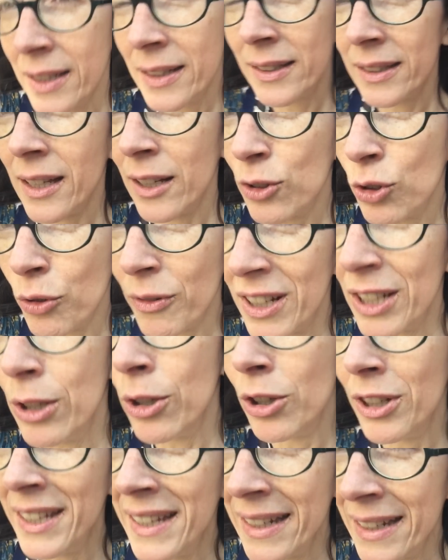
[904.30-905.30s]
dai
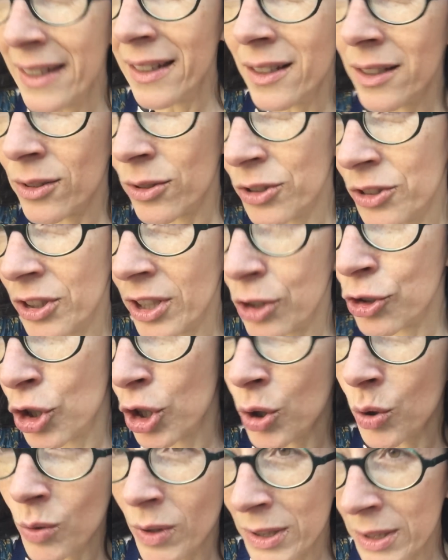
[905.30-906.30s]
tovagliolini, ossia
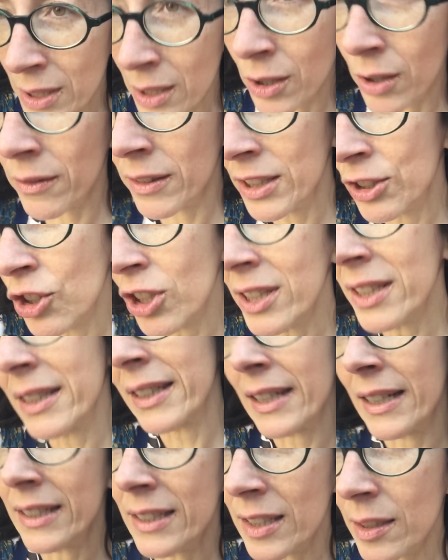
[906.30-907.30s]
59
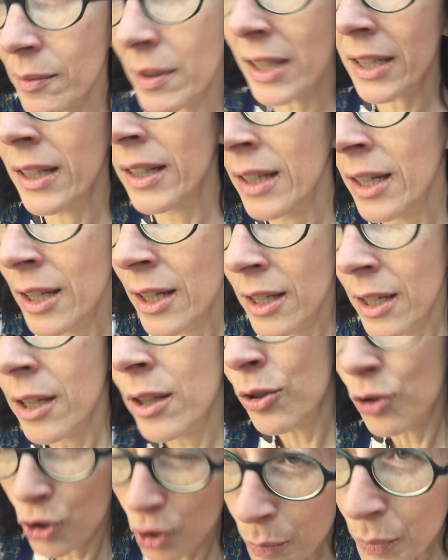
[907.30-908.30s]
centesimi,
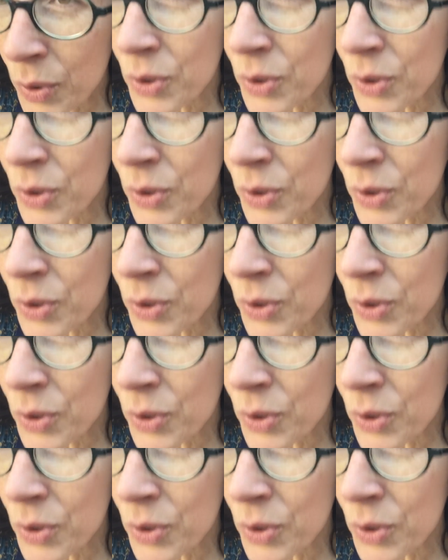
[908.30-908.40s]
ci